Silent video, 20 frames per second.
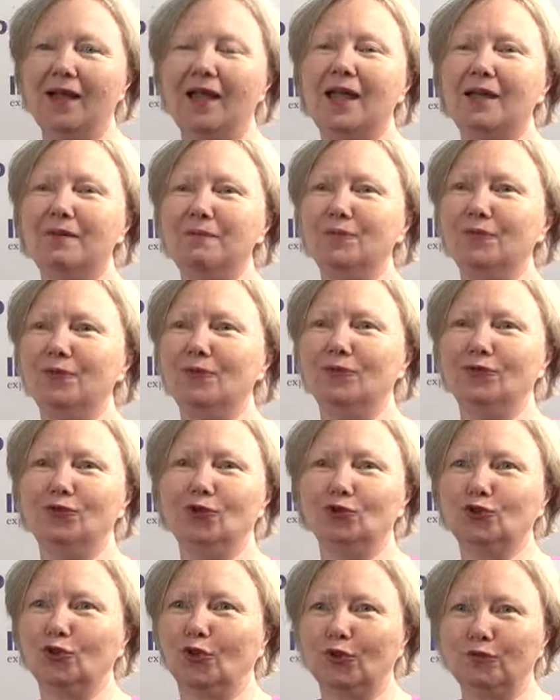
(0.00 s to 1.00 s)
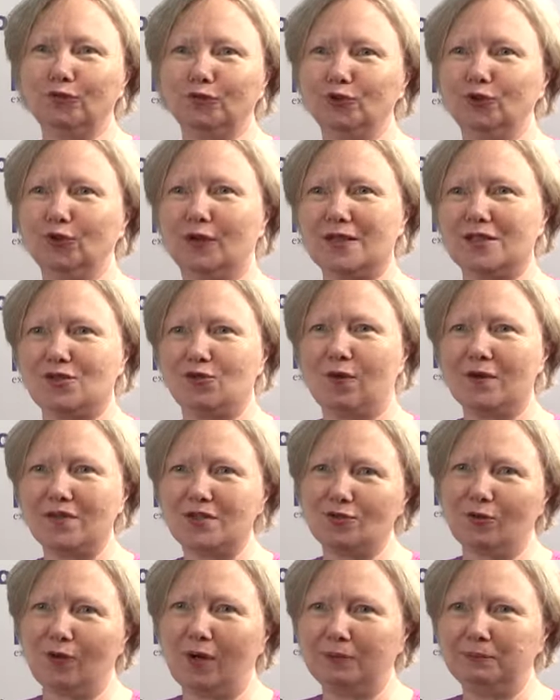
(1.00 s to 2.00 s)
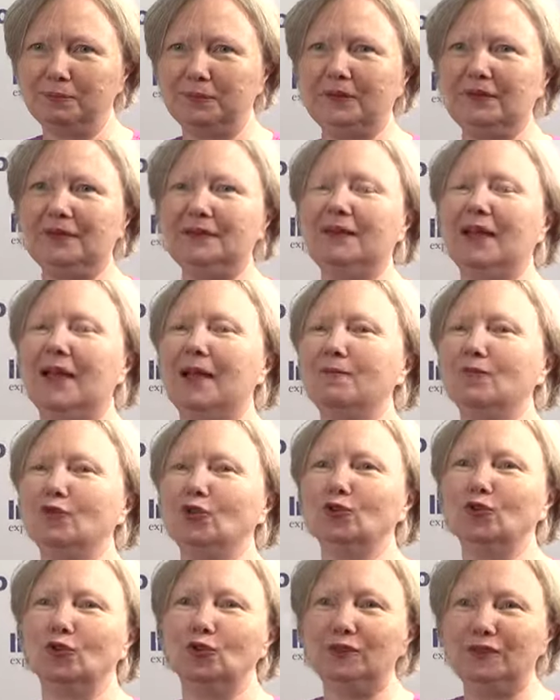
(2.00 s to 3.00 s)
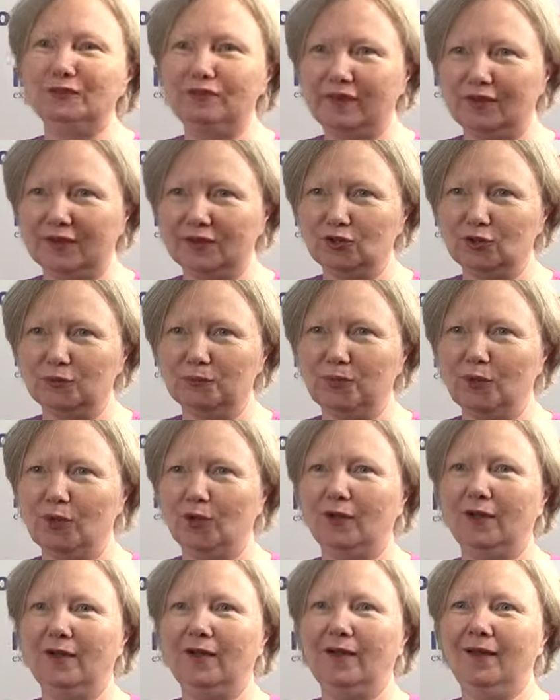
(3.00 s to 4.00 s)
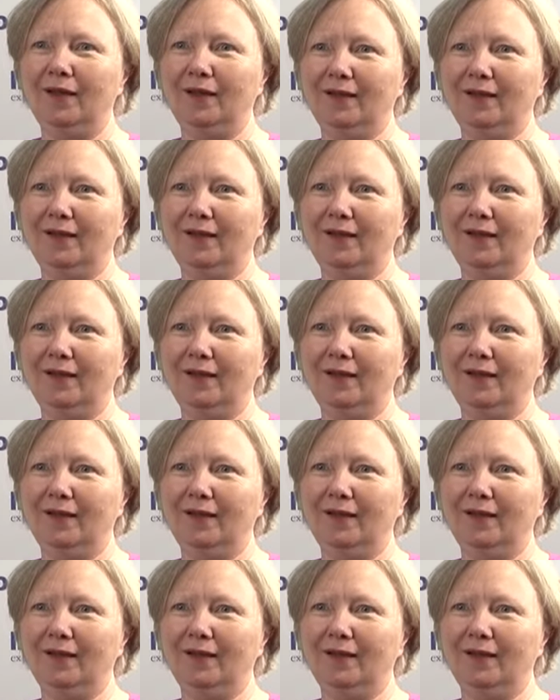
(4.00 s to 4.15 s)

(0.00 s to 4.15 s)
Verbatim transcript: aiment euh, notre offre de restauration rapide, aiment notre univers de Bull.